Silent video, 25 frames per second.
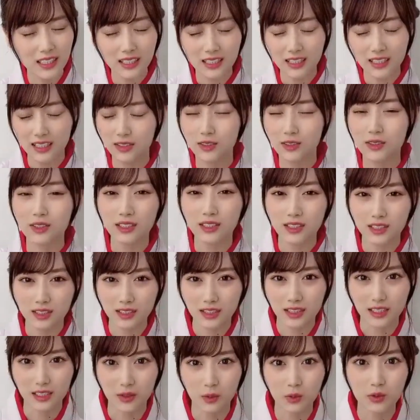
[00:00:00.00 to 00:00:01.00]
えっ、ー、とです
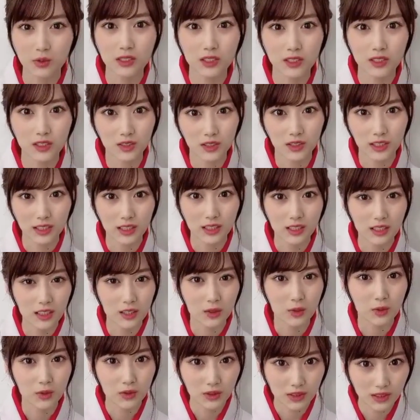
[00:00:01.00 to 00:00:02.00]
ね本日のあなた
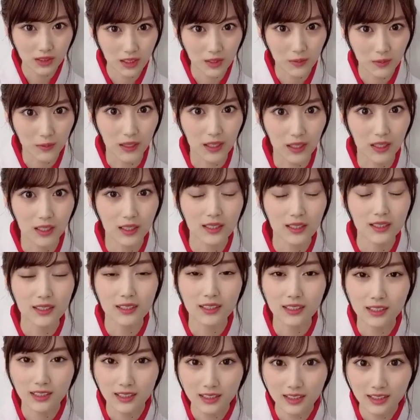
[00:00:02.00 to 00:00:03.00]
の運勢は
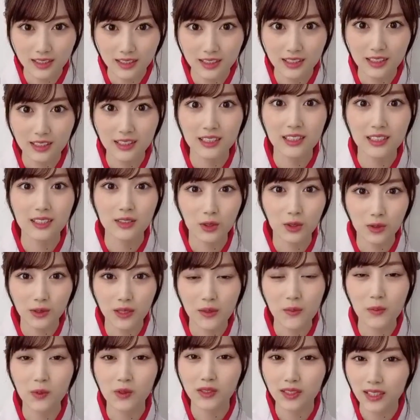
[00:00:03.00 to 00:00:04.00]
一日とて
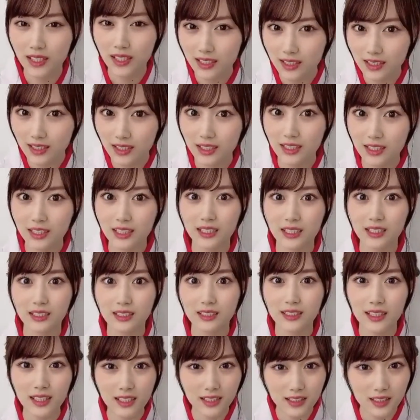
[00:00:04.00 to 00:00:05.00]
も元気に
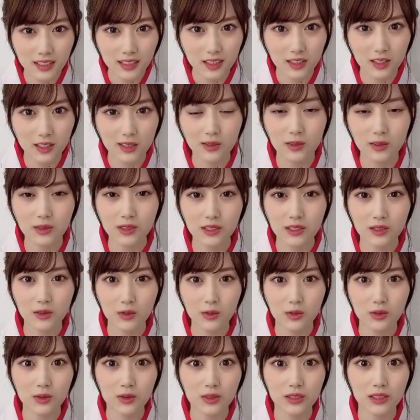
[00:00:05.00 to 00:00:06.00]
元気に過ごせる
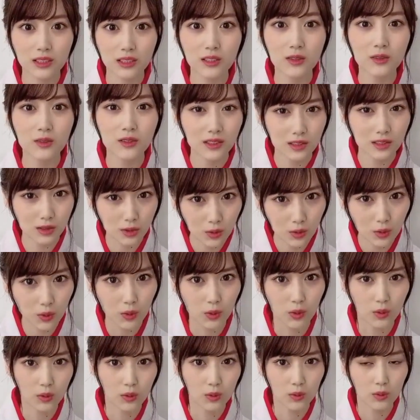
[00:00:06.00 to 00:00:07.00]
ことになるで
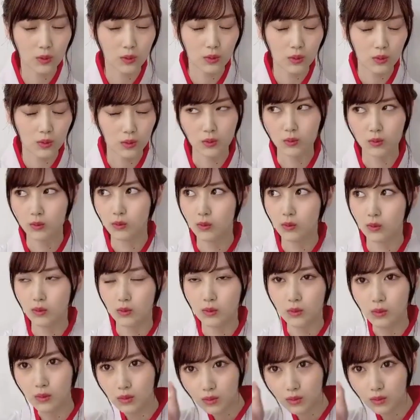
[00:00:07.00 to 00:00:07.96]
しょう